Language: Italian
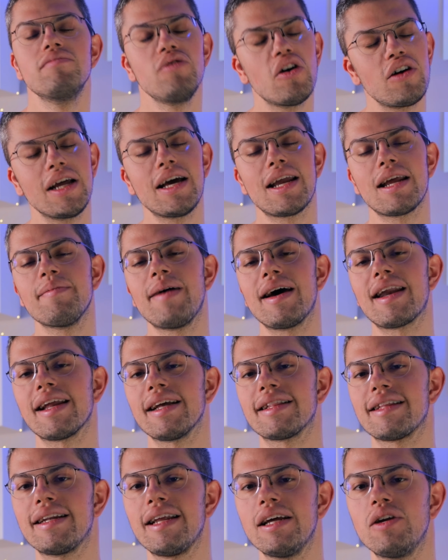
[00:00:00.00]
non ne
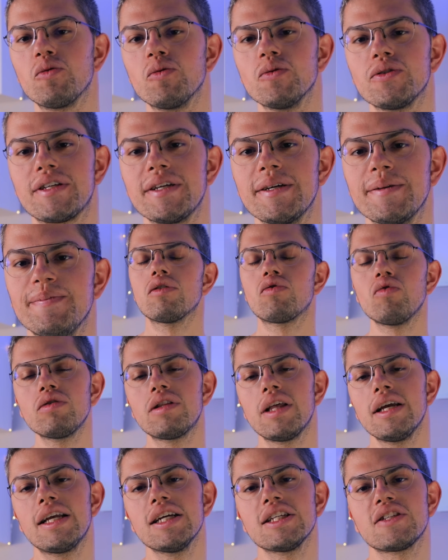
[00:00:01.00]
rimarrete delusi.
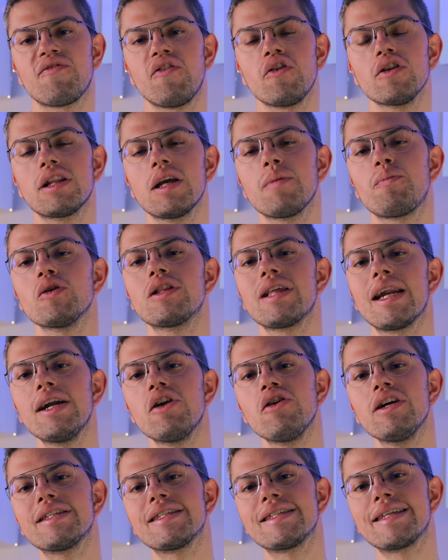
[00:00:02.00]
Tutti gli sfondi
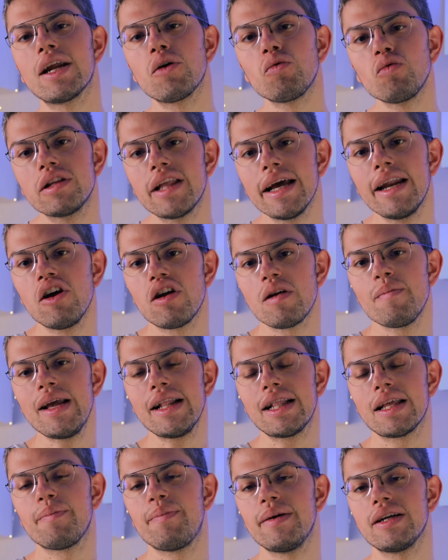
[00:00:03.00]
potranno essere
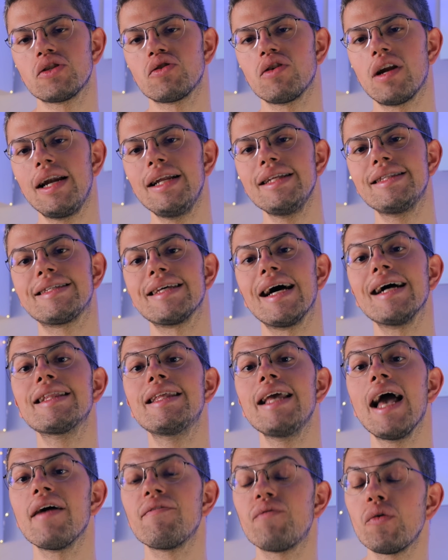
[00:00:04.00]
ulteriormente
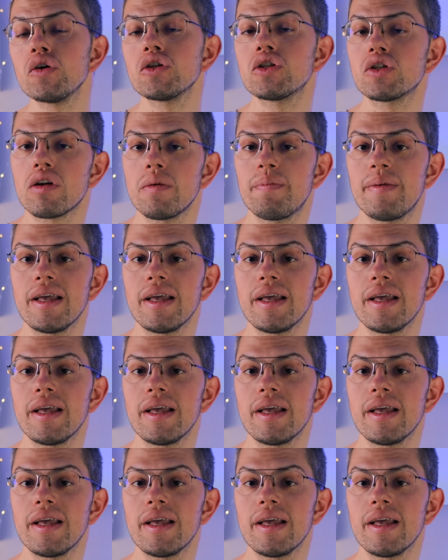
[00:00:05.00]
personalizzati a vostro